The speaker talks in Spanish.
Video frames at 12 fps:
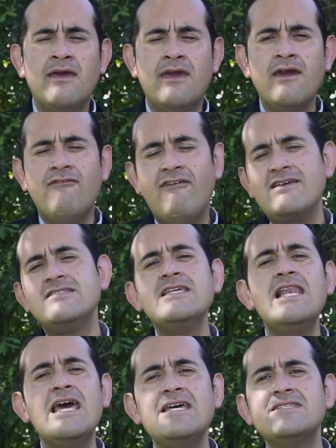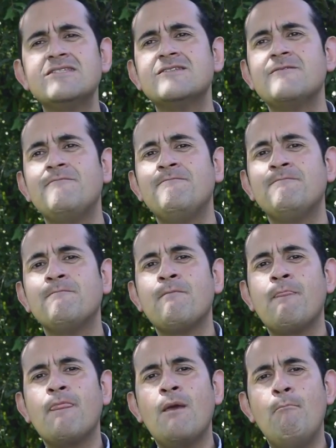Qué fácil es
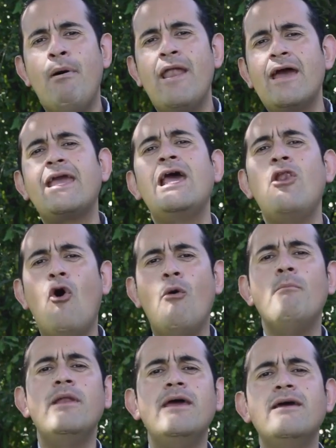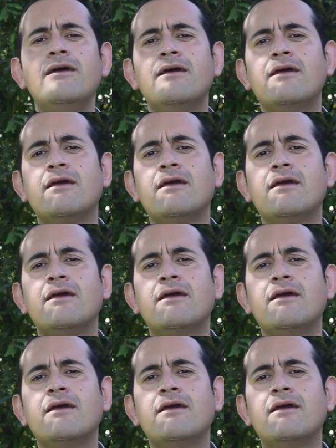para que el hombre